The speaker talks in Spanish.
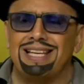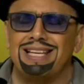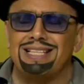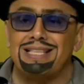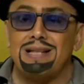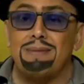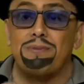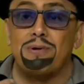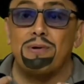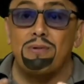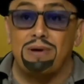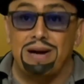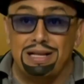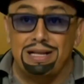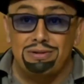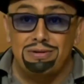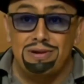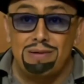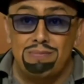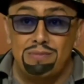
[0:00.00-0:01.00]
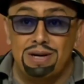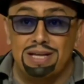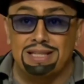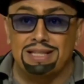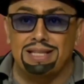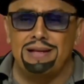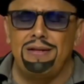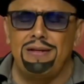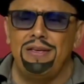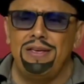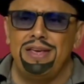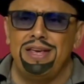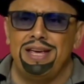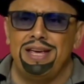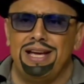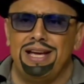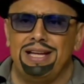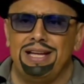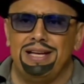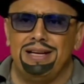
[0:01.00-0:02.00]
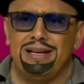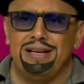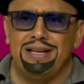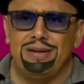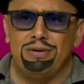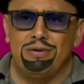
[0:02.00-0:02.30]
que él está provocando la muerte eh,